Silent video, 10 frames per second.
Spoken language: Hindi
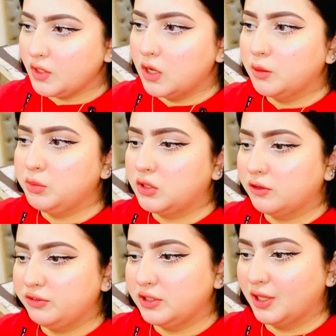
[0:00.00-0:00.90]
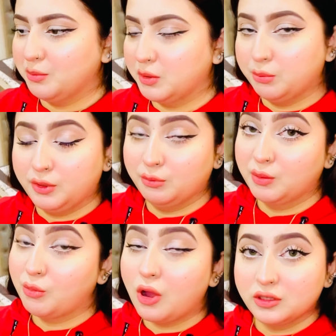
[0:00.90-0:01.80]
अभी काफ़ी टाइम है बट मैं
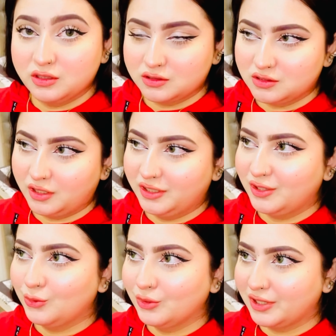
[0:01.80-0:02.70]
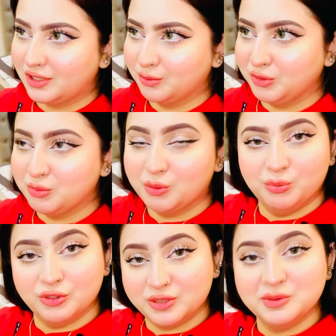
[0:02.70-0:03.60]
बहुत एक्साइटेड हूँ लाइक अपनी
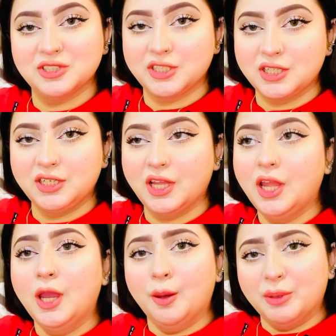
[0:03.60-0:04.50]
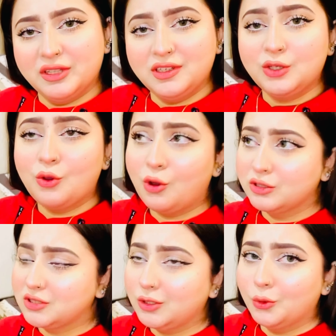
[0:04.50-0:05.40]
भूपो से मिलने के लिए पता नहीं कौन
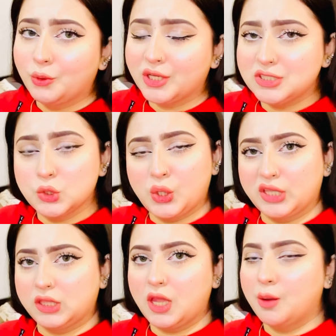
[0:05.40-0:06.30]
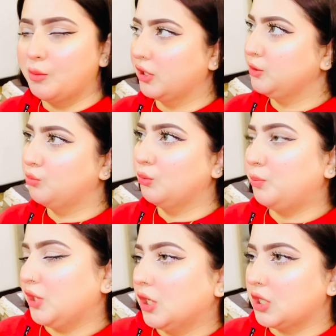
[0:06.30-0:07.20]
से लोग हैं जो कहते हैं हमारी
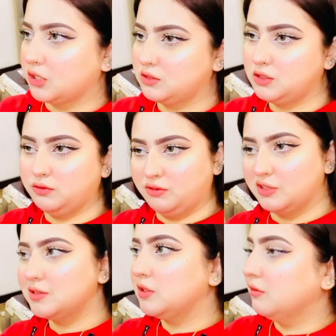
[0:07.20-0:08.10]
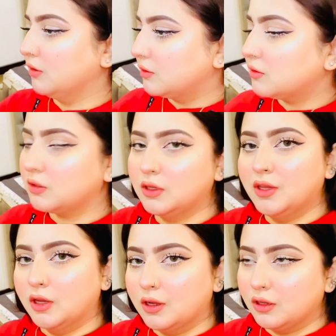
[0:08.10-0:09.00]
फूफियाँ ऐसी वैसी वैसी
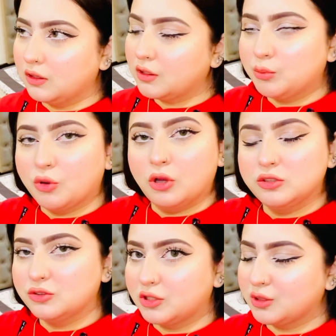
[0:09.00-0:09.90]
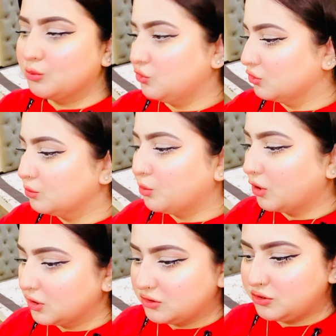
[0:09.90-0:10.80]
अल्लाह का बहुत शुक्र है मुझे तो
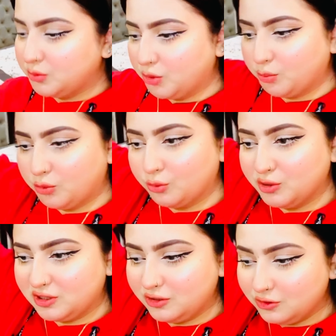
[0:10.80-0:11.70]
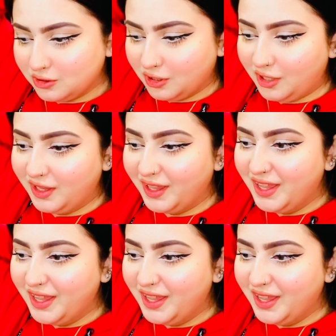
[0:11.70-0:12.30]
बहुत अच्छी फूफो मिली हुई हैं